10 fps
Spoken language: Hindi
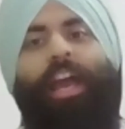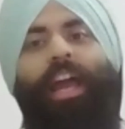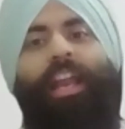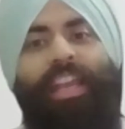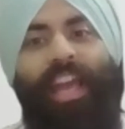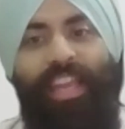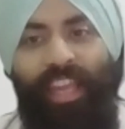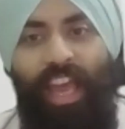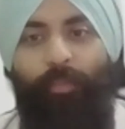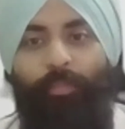एंड ना
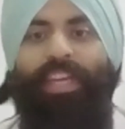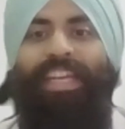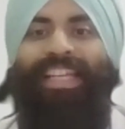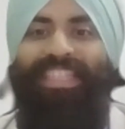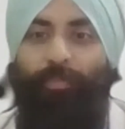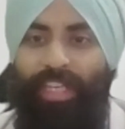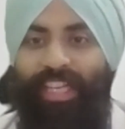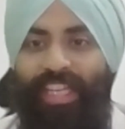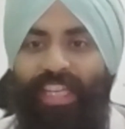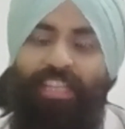ही आपका
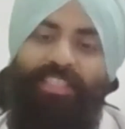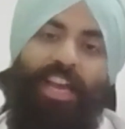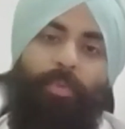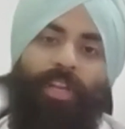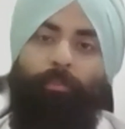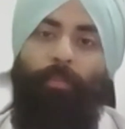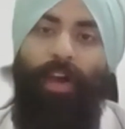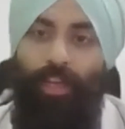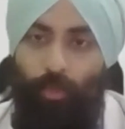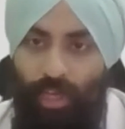रेसिपिएंट एरिया जहां पर हम
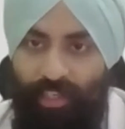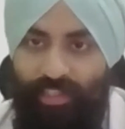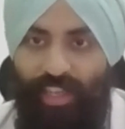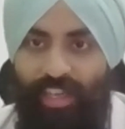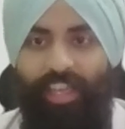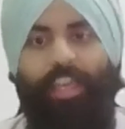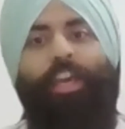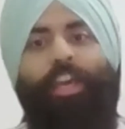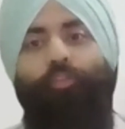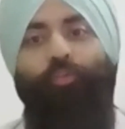बाल उगाना चाह रहे हैं
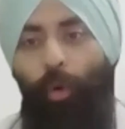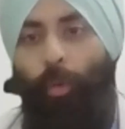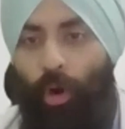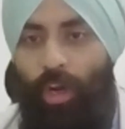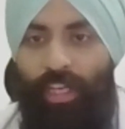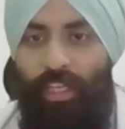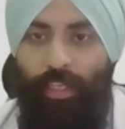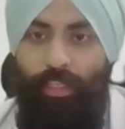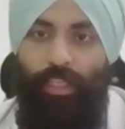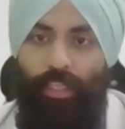वो बॉल्ड
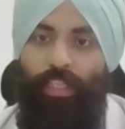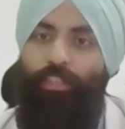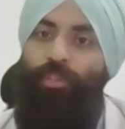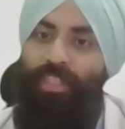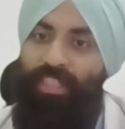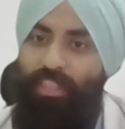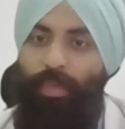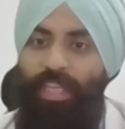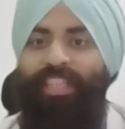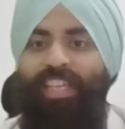लगे सो दिस इज
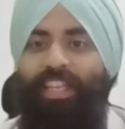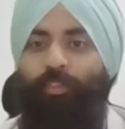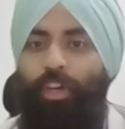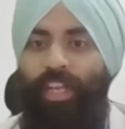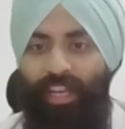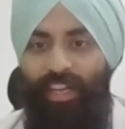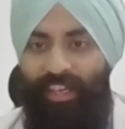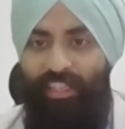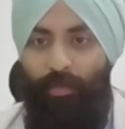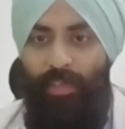बेसिकली वॉट हेयर
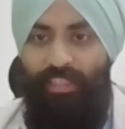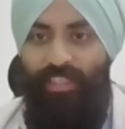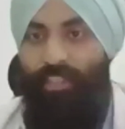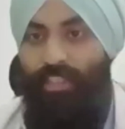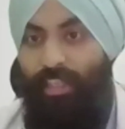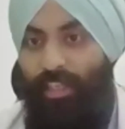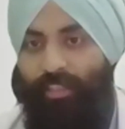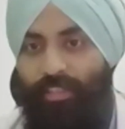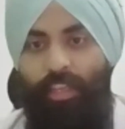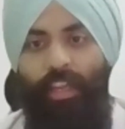ट्रांसप्लांट सर्जरी
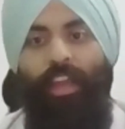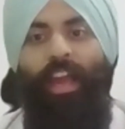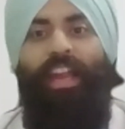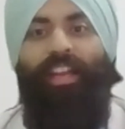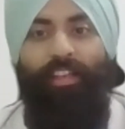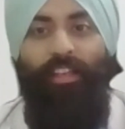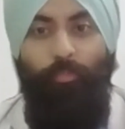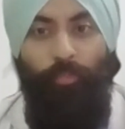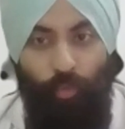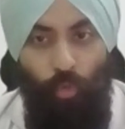इज एंड
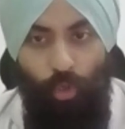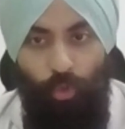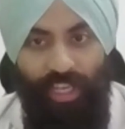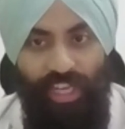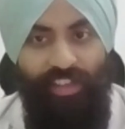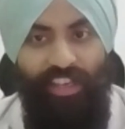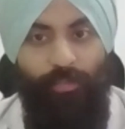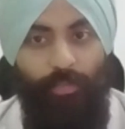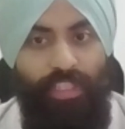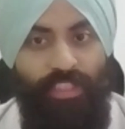बिफोर गोइंग हेयर
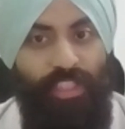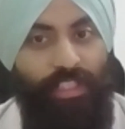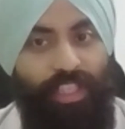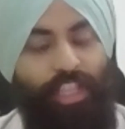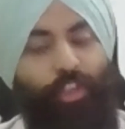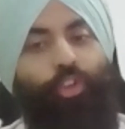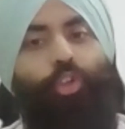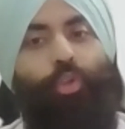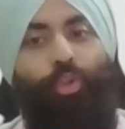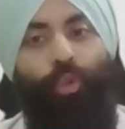ट्रांसप्लांट सर्जरी
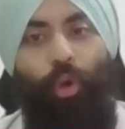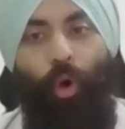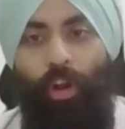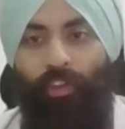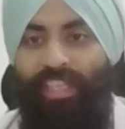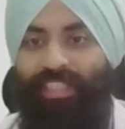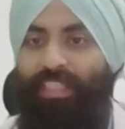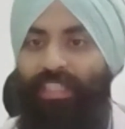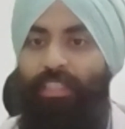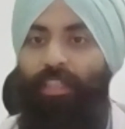यू शुड ऑलवेज
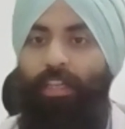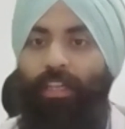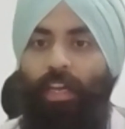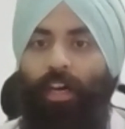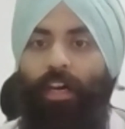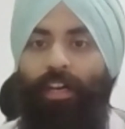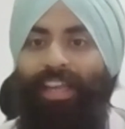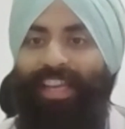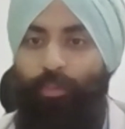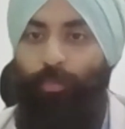कंसल्ट अ
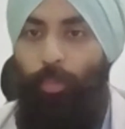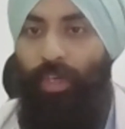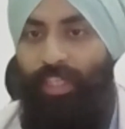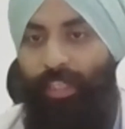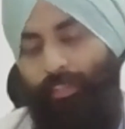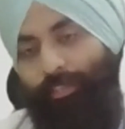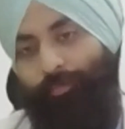एक्सपर्ट